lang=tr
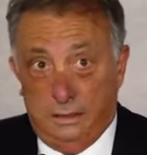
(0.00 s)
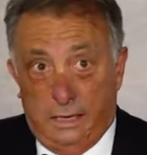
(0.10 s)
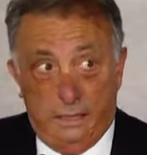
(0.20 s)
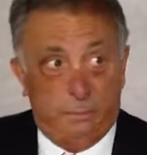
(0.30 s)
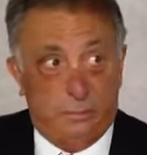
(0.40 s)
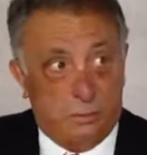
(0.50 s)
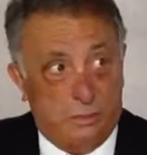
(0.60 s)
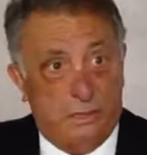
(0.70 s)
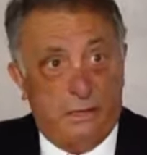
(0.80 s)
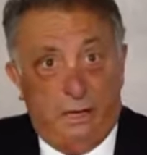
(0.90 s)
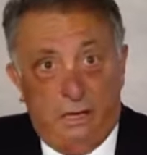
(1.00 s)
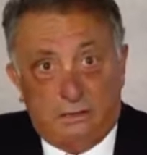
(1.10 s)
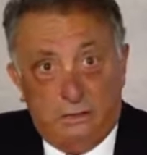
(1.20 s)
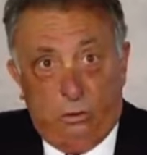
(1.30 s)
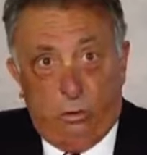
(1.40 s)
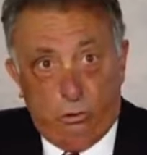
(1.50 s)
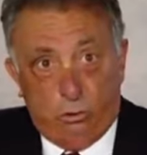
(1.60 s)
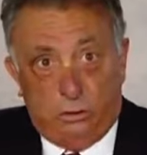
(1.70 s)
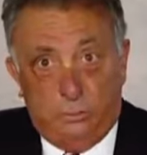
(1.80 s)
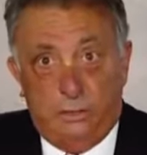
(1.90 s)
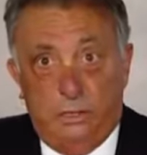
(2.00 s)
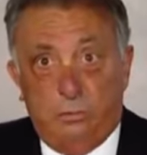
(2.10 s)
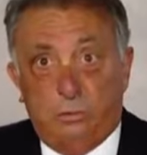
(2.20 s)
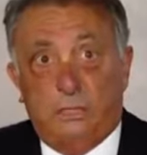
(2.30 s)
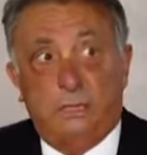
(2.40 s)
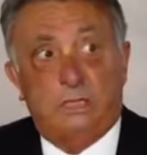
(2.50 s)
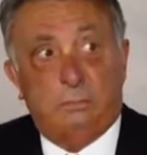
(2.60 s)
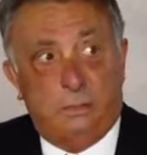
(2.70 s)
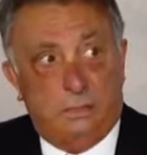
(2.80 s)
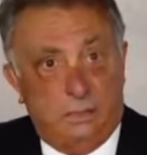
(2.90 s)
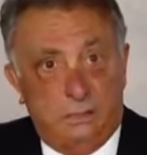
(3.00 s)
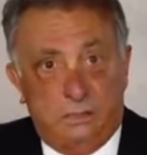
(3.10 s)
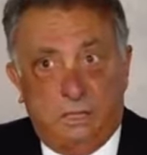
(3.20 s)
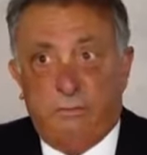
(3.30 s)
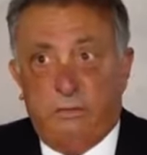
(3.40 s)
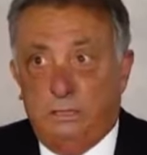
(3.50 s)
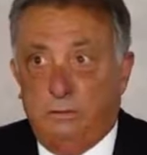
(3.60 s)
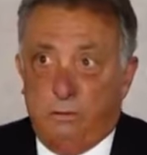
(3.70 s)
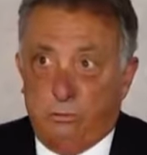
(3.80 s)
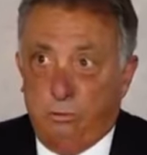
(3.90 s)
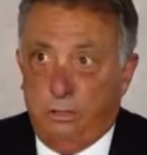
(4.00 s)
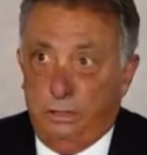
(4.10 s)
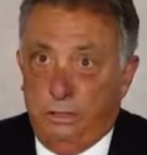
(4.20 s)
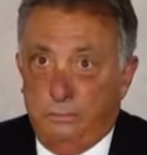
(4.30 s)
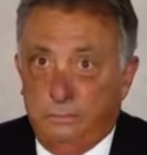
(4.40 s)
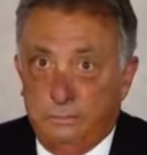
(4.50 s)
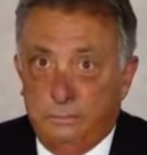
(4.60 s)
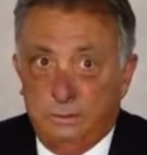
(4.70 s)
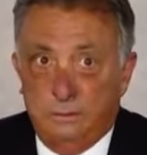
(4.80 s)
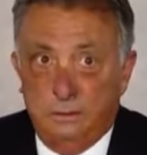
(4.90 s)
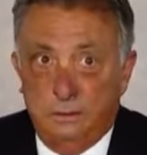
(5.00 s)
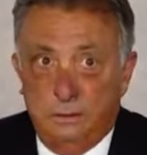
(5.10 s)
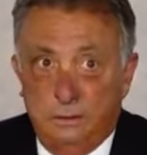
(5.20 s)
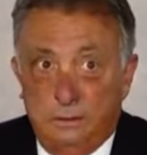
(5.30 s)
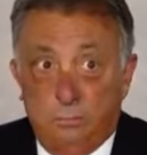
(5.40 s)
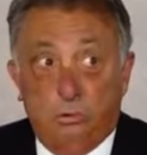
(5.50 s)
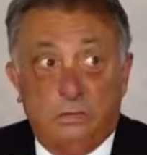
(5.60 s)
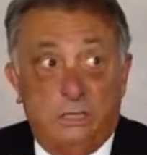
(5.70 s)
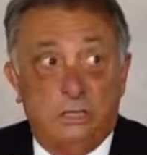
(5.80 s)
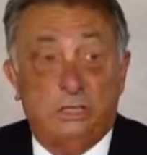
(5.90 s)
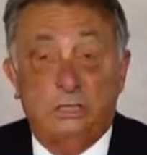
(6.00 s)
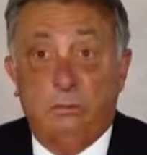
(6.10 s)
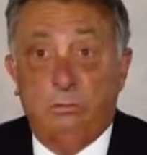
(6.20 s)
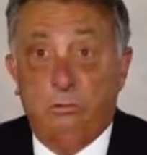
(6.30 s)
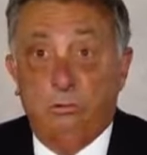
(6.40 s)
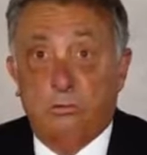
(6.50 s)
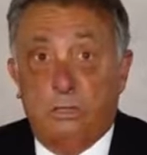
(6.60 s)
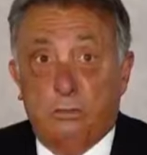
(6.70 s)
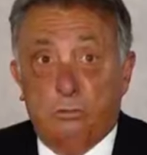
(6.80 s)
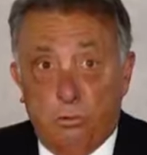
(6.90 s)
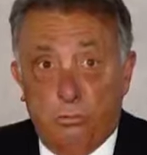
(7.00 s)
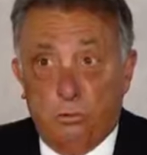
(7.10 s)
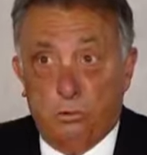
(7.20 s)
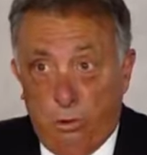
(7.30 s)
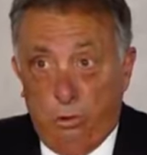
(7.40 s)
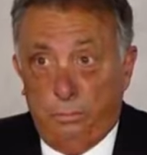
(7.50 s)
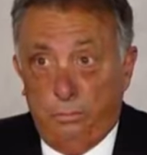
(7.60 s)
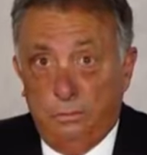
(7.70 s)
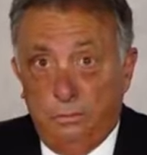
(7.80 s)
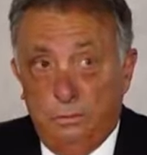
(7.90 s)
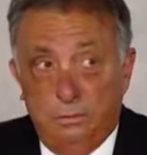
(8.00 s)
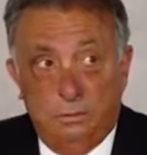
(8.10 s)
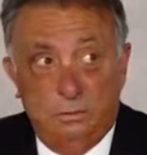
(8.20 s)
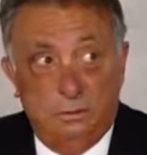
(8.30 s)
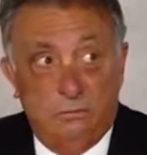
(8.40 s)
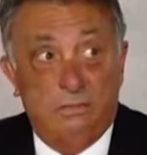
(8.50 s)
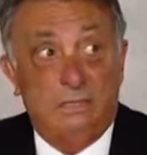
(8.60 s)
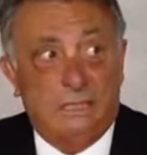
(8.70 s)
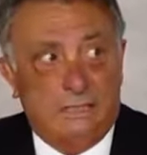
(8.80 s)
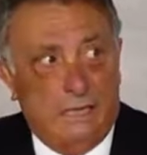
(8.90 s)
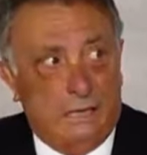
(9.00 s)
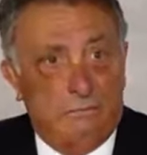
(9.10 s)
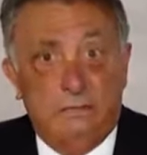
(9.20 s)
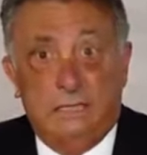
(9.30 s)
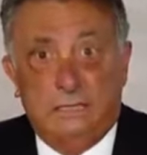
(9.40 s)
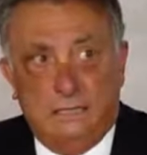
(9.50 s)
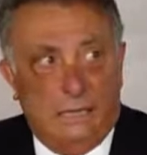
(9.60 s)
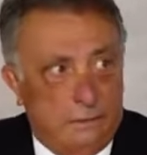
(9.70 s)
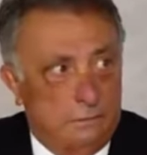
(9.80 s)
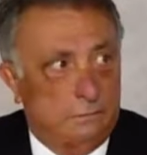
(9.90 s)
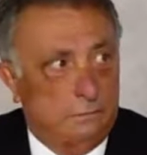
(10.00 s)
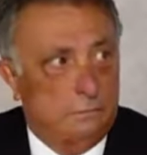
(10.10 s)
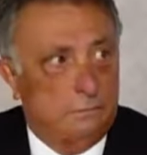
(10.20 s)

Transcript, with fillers: Yani biz birilerinin altını oyduk da birileri buradan gitmedi sevgili divan kurulu üyeleri. Buradan içinde bulundukları durumu görüp vınladılar, vınladılar.